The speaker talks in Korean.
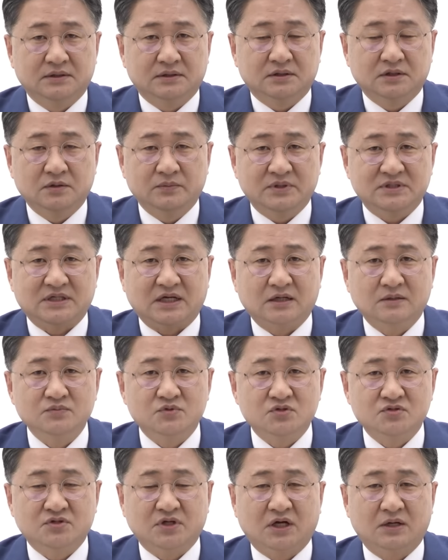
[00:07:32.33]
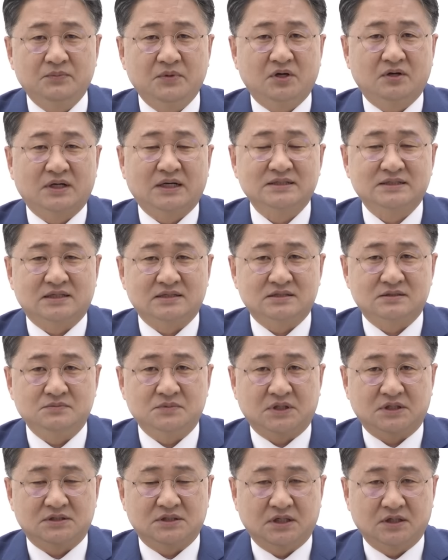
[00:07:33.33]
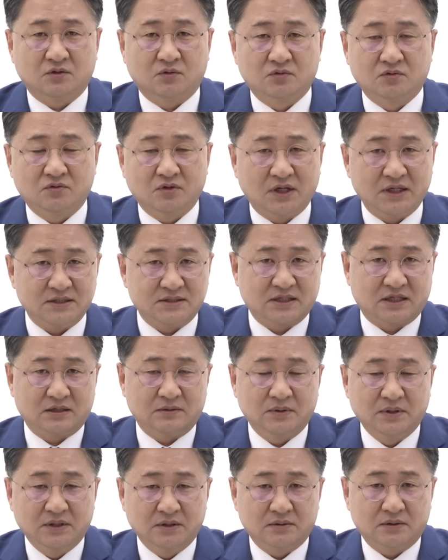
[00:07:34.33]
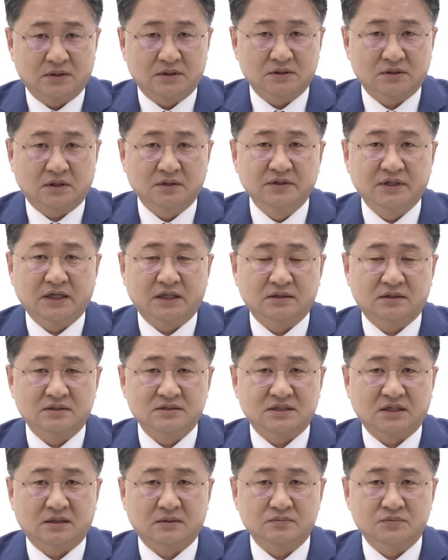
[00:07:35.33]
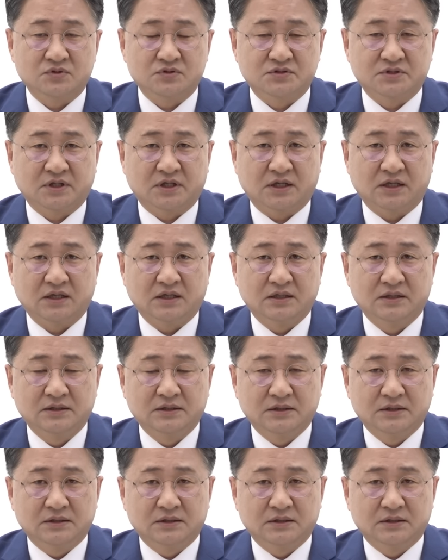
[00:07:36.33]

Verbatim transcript: 그러면 자금 출처가 명확하지 않습니까? 제 돈과 이 사람 어, 건네갔던 자금 출처가.